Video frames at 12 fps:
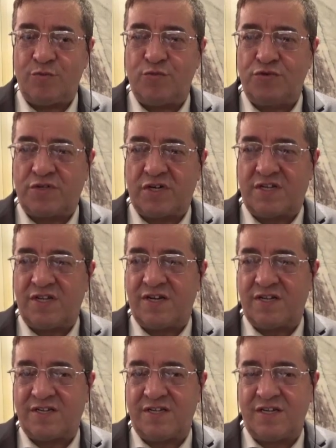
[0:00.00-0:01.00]
bu şartlar
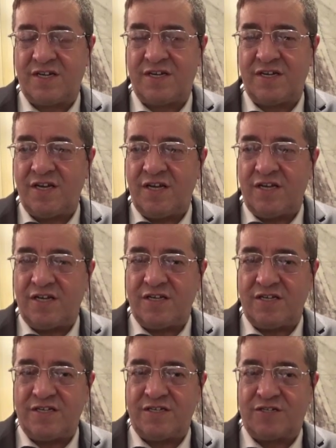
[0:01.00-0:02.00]
altında
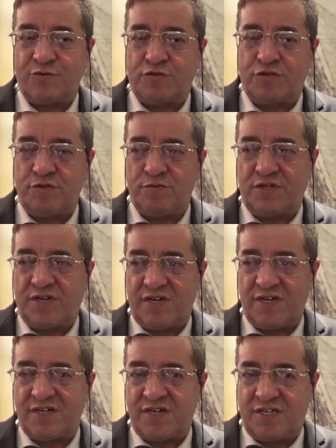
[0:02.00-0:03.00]
e, uçurumun
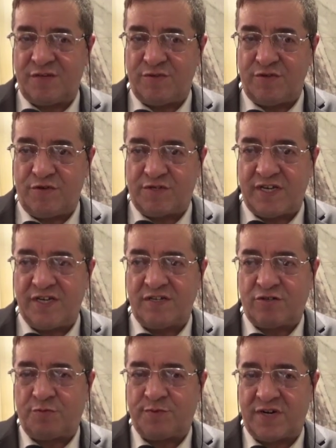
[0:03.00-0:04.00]
kenarındaki bir ülkeyi
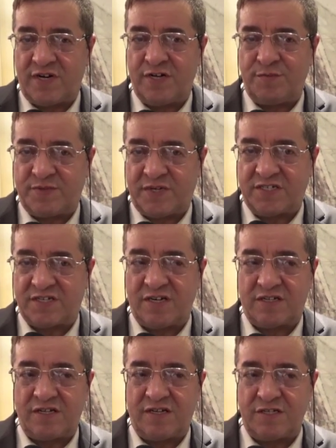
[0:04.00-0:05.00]
toparlayıp
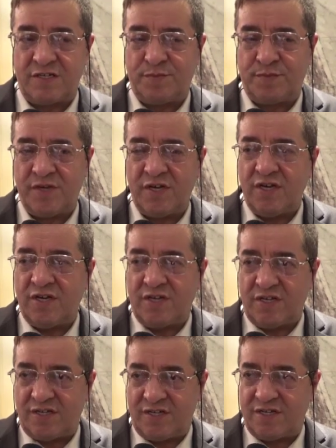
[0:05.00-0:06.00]
teşkilatlandırıp
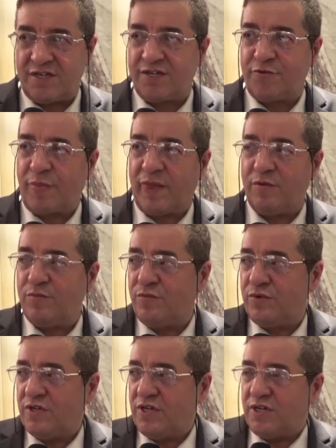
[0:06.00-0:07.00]
e,
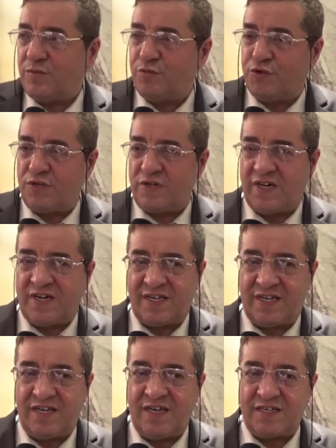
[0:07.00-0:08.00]

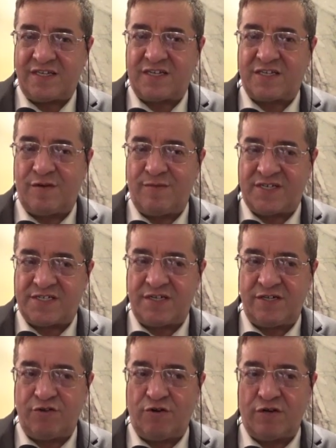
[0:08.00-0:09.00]
bugünlere
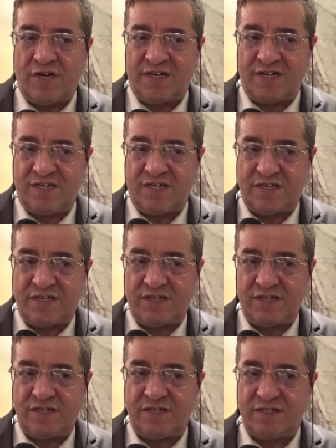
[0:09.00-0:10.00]
getirilmesinin yollarını
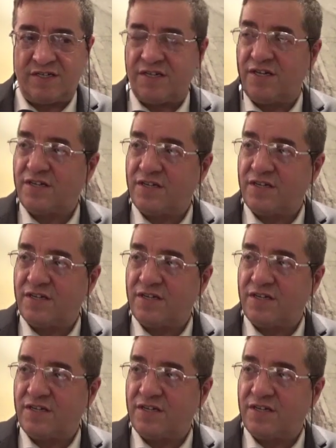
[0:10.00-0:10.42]
e,